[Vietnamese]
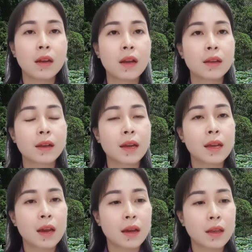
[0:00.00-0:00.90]
nên
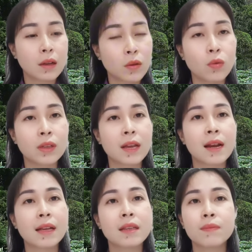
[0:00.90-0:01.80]
cái uh, ờ, vở tuồng người ta
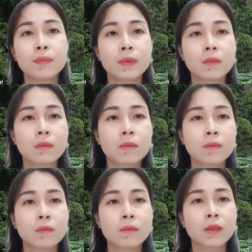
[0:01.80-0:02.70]
đã sắp um,